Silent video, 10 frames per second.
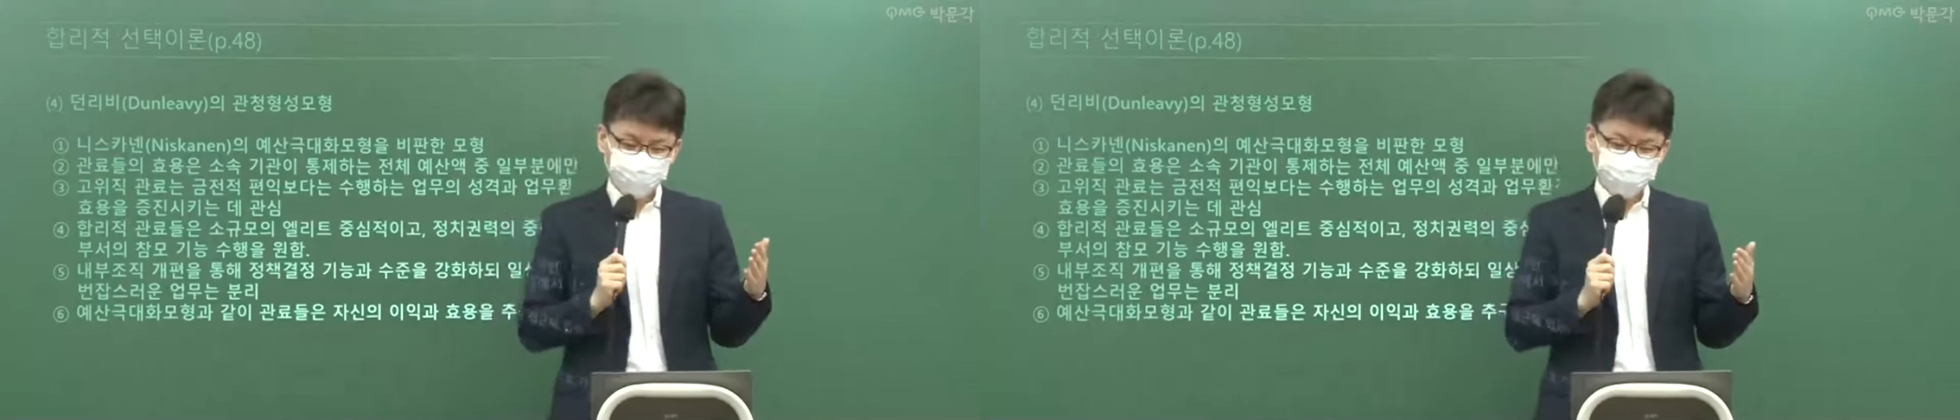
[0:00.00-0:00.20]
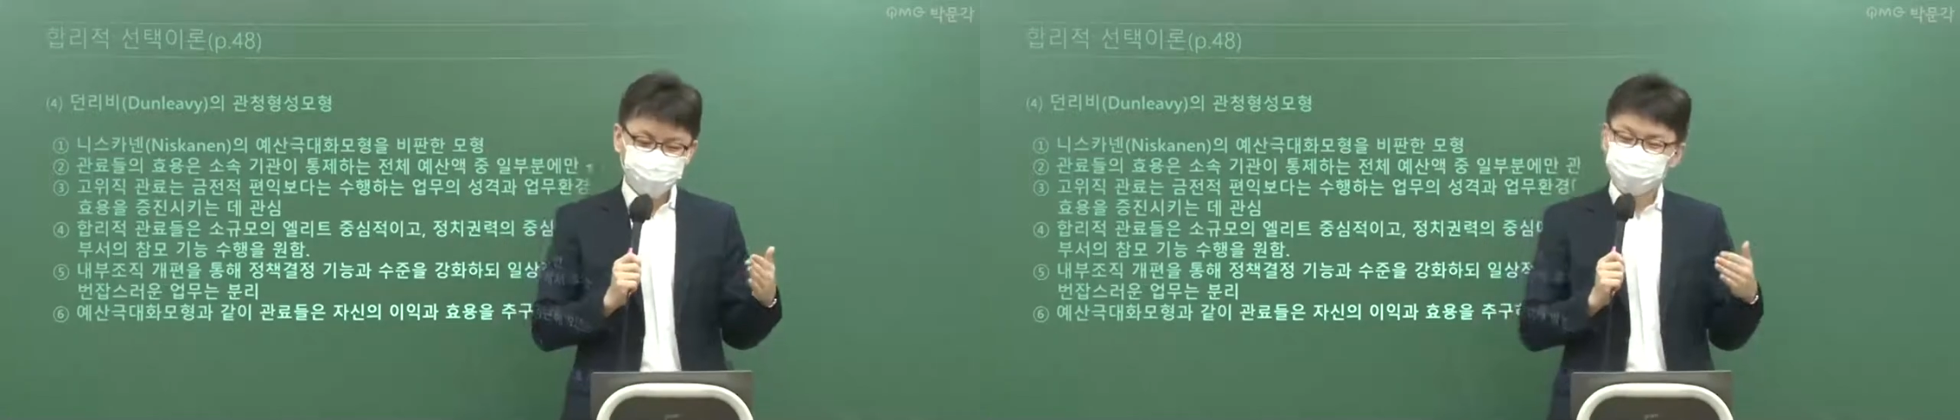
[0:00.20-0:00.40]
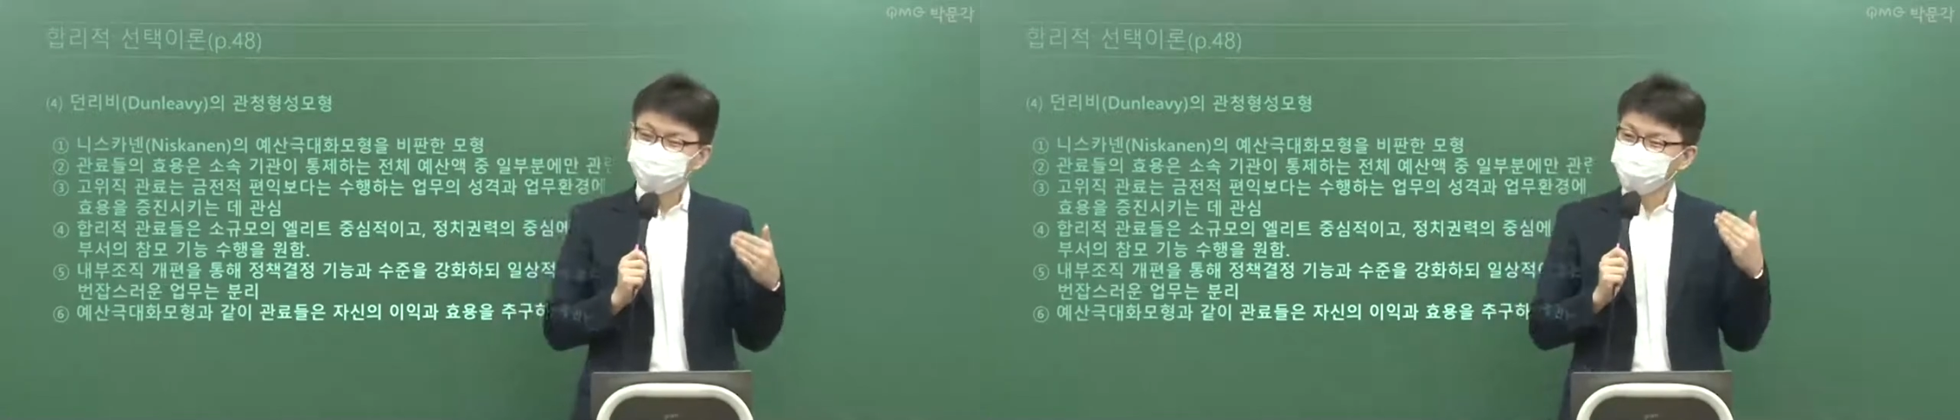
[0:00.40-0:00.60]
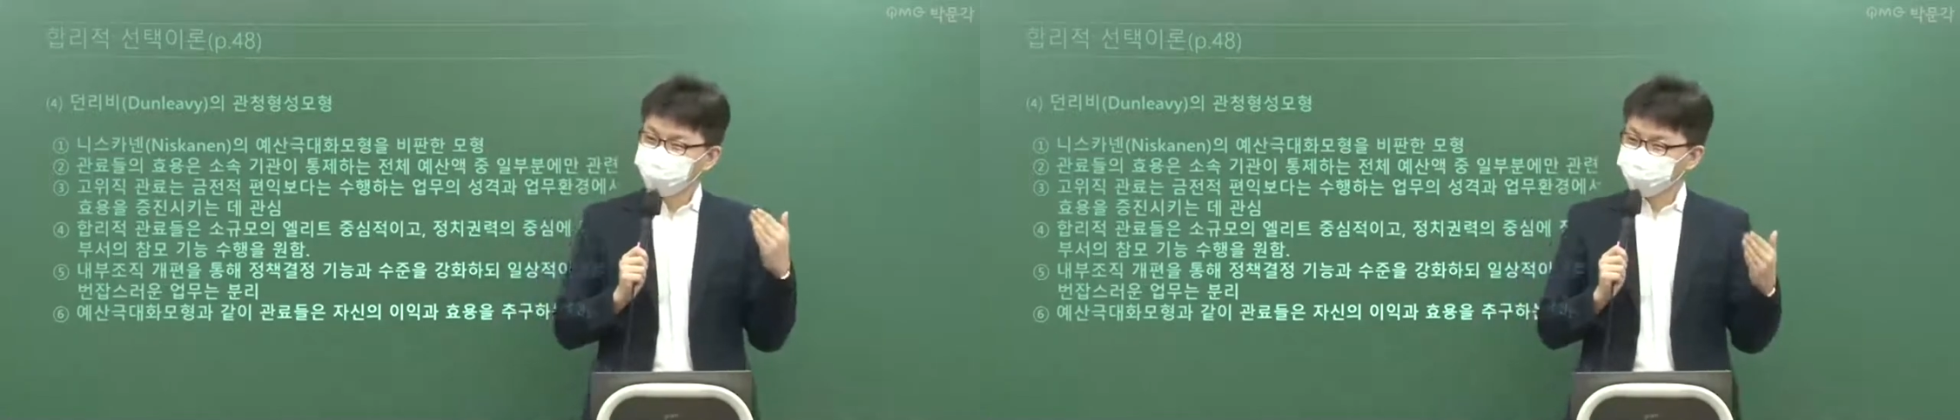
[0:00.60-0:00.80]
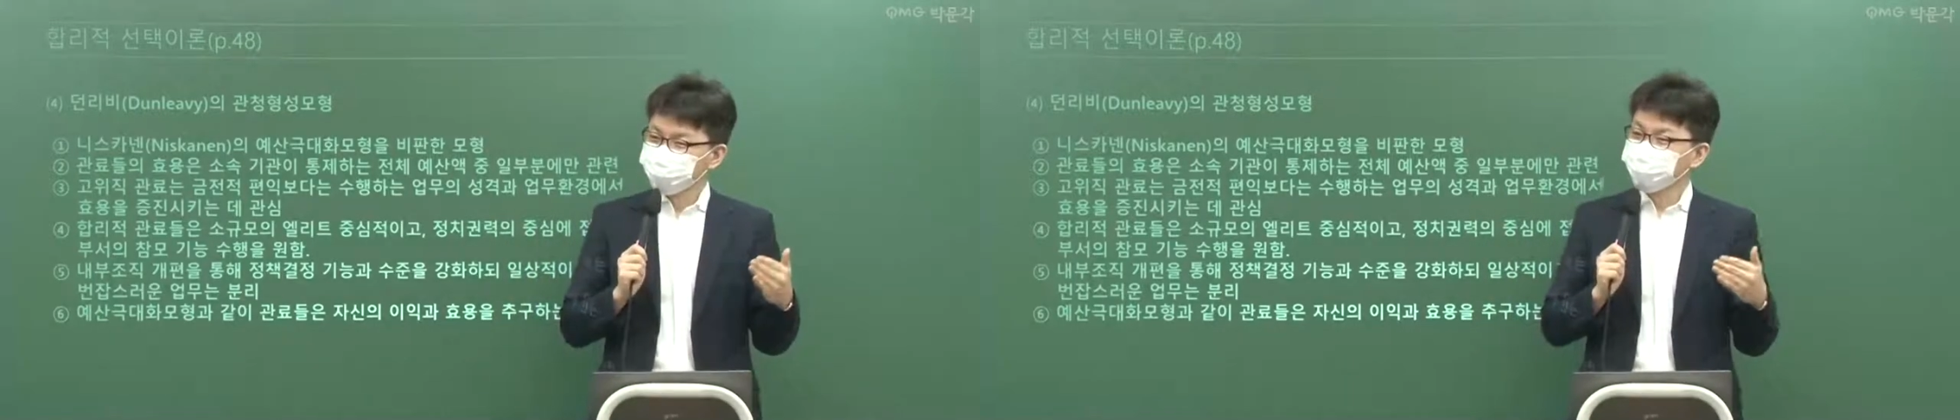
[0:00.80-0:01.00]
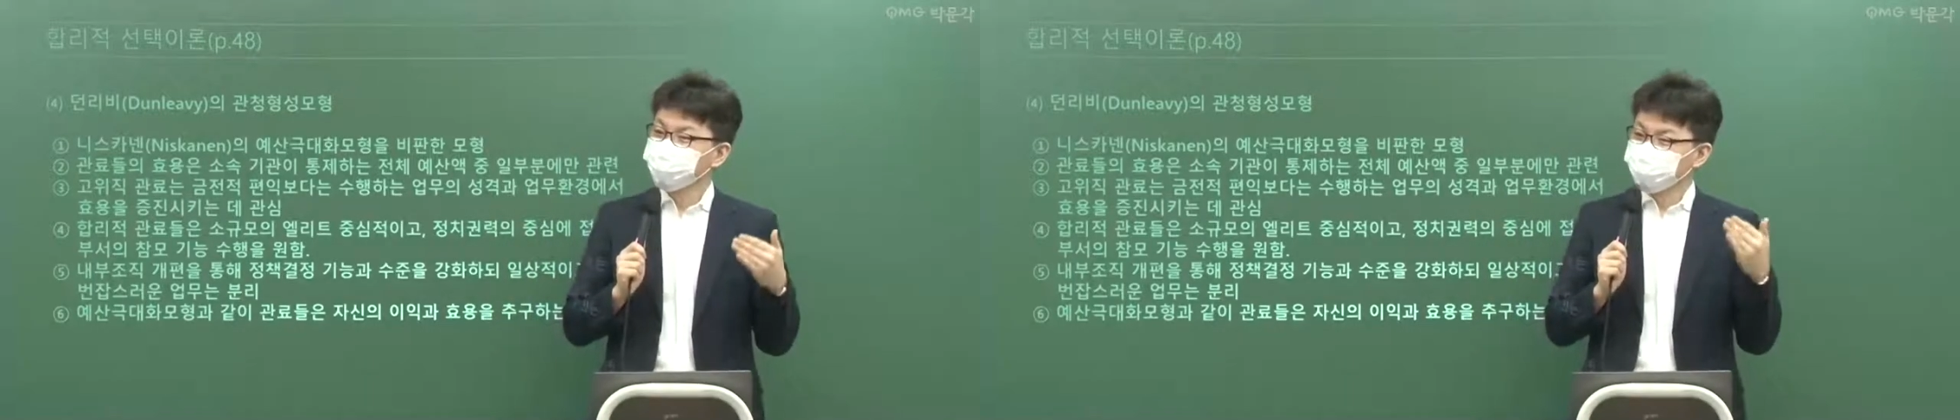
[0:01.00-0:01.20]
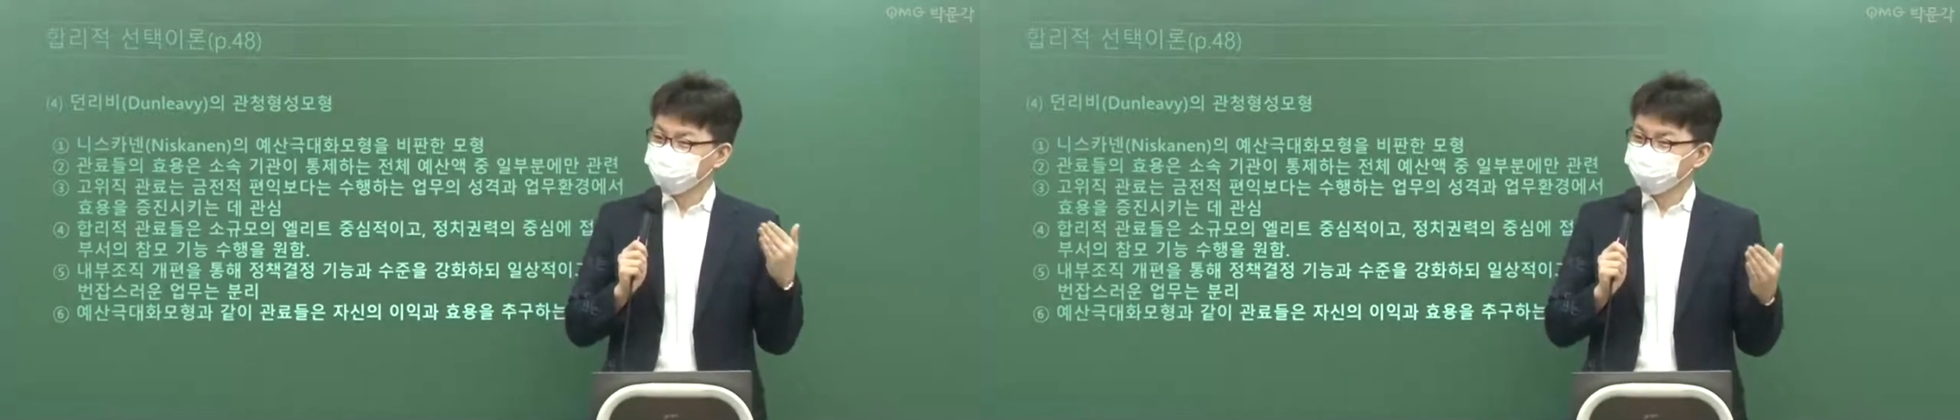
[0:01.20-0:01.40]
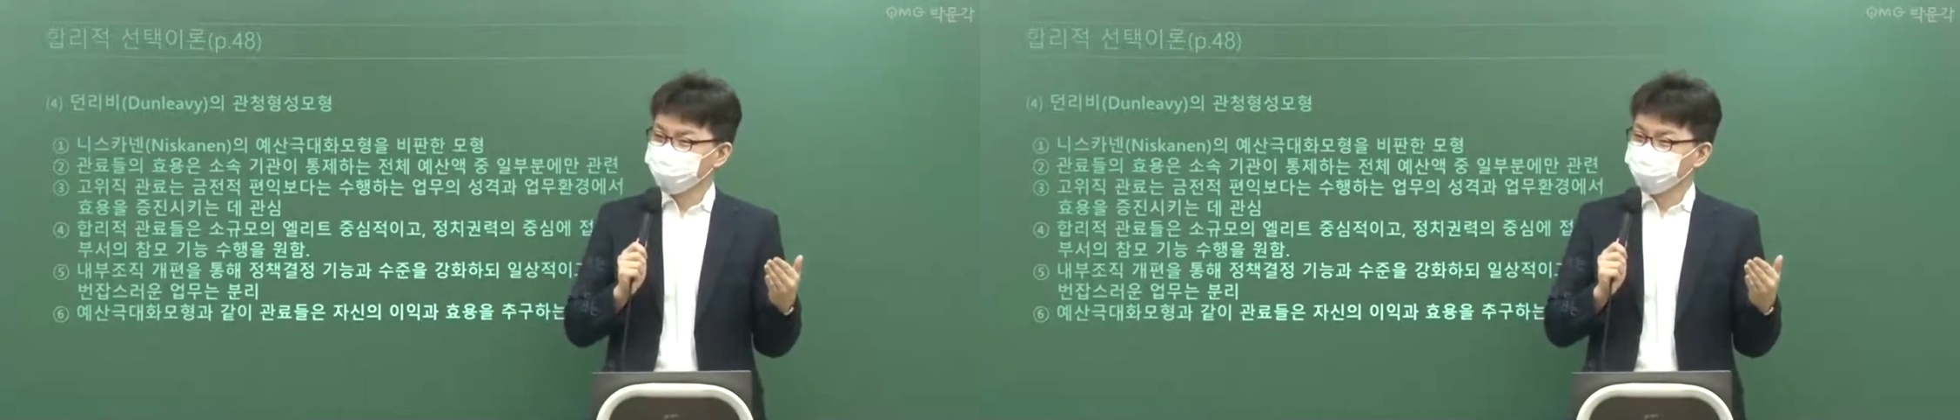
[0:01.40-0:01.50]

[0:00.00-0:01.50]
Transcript: 중심이 되는 시험이 있어야 돼요.